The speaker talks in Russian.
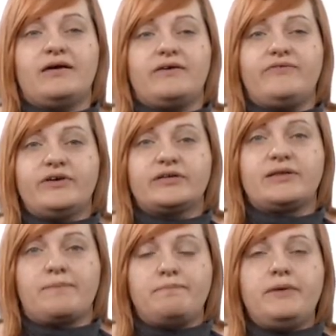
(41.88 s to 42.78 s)

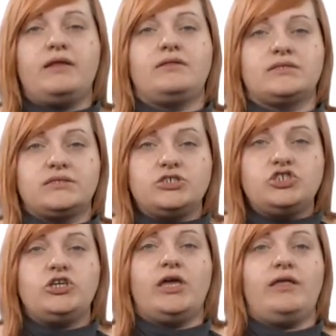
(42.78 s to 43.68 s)
эффектом
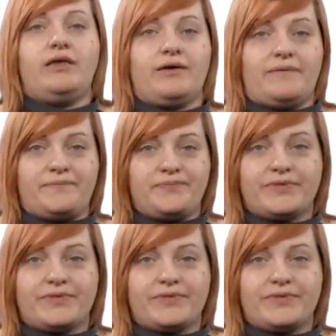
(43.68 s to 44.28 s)
перенасыщения